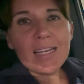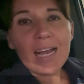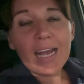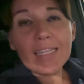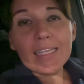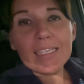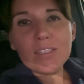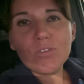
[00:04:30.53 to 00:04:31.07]

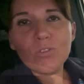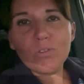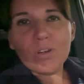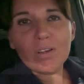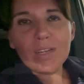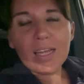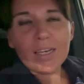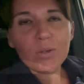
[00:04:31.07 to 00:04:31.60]
adesso devo
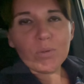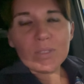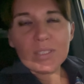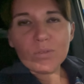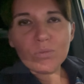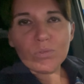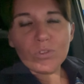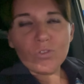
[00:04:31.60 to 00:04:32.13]
lavorare
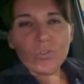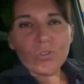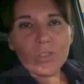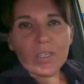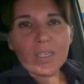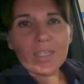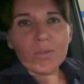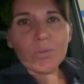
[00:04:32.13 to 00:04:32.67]
quasi tutti i
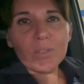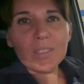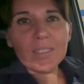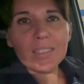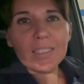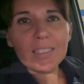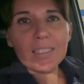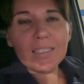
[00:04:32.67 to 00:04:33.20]
giorni
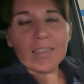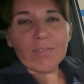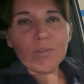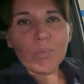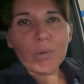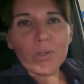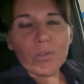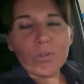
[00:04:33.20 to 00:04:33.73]
quindi
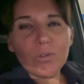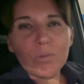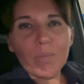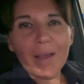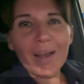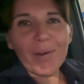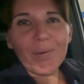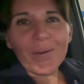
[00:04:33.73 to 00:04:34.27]
vi porto con
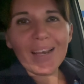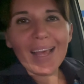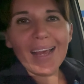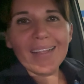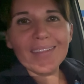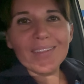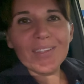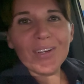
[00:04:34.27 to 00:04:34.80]
me a
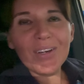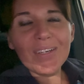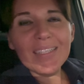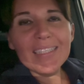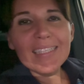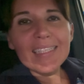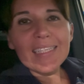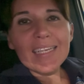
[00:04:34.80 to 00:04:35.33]
Orlando
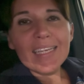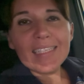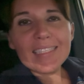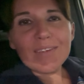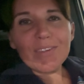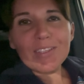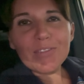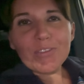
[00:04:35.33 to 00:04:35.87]
e
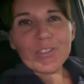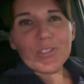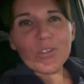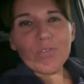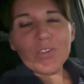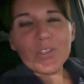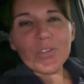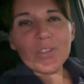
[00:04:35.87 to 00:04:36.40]
se avete visto
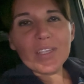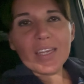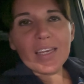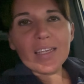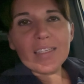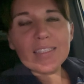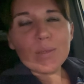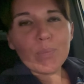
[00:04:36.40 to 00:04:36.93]
il video di
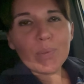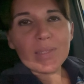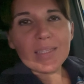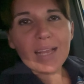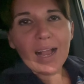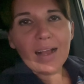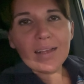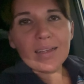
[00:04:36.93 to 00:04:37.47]
ieri
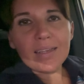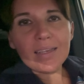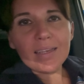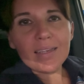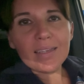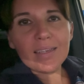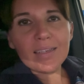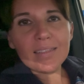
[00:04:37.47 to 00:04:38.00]
saprete
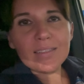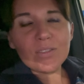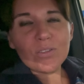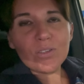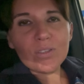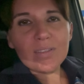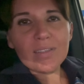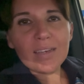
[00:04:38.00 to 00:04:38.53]
anche che
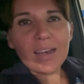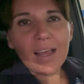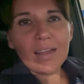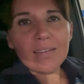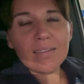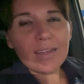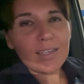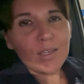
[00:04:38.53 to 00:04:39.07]
sono
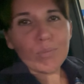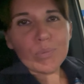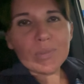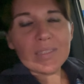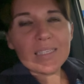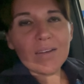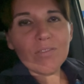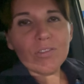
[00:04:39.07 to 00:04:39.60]
atterrata che
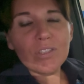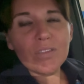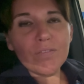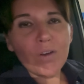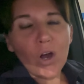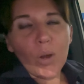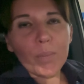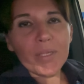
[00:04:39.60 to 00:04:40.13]
puzzavo di
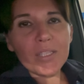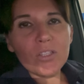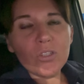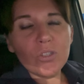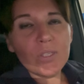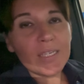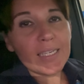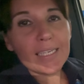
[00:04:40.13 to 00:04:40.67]

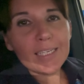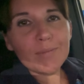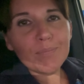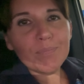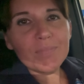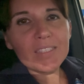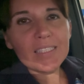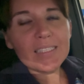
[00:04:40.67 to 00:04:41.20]
vomito e mh,
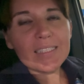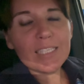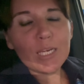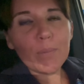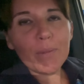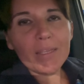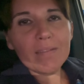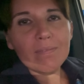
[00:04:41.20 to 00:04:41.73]
mm, di
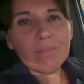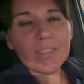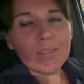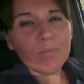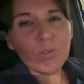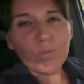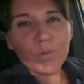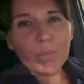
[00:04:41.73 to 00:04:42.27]

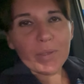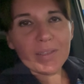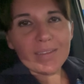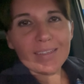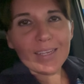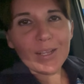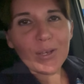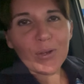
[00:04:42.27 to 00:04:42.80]
escrementi
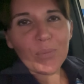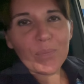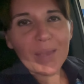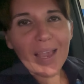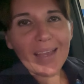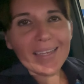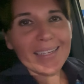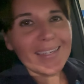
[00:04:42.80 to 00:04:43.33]
ovviamente non
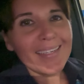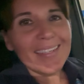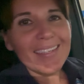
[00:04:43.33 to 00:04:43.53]
miei